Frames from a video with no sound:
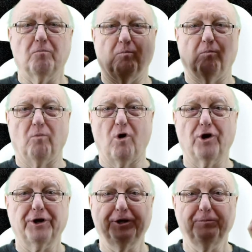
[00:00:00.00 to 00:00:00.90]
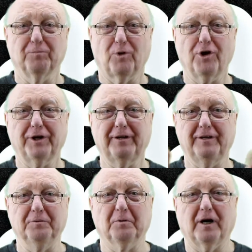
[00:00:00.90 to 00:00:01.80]
Moin, moin,
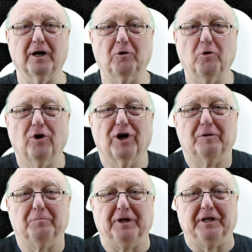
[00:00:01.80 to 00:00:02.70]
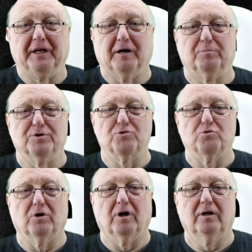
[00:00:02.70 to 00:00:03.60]
lieber Acora Media
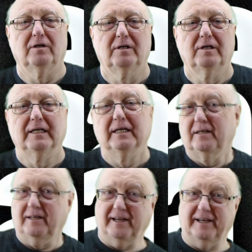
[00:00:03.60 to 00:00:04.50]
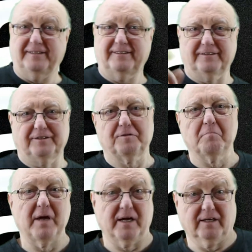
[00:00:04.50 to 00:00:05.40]
Besucher. Es ist
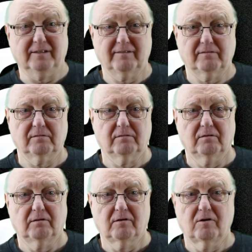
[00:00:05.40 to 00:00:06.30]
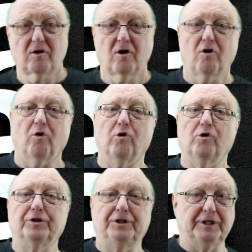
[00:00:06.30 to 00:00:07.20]
März
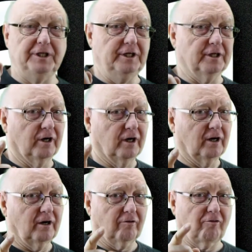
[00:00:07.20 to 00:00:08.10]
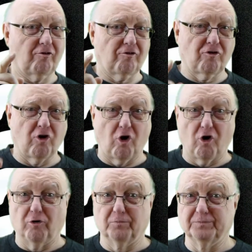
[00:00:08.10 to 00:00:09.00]
und hier
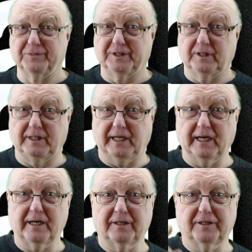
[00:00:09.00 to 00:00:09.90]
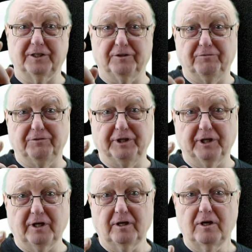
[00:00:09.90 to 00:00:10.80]
kommt der
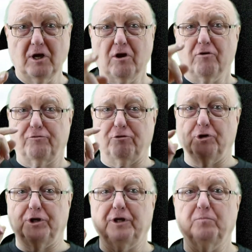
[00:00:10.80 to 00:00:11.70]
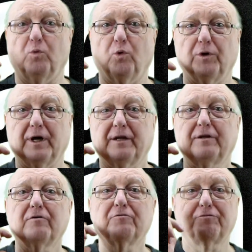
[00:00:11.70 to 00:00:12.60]
Gewinner für den
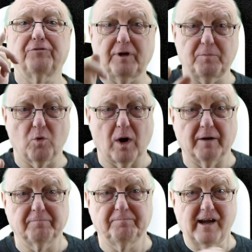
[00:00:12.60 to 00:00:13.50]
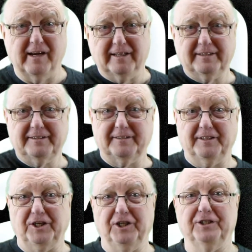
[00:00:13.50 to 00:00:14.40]
Monat Februar.
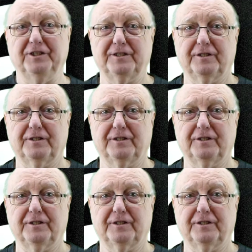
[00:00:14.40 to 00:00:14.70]
Es ist